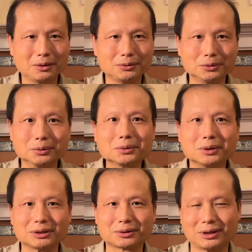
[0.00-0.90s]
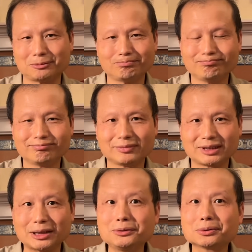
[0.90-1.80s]
如果说
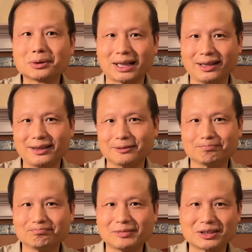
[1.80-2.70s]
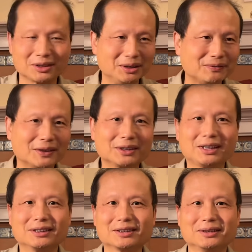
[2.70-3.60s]
登出来的是一封
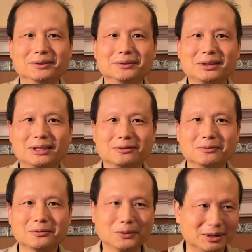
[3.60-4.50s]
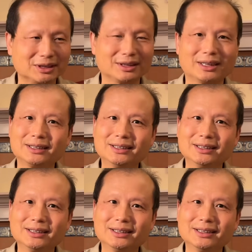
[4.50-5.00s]
电子邮件，或者呢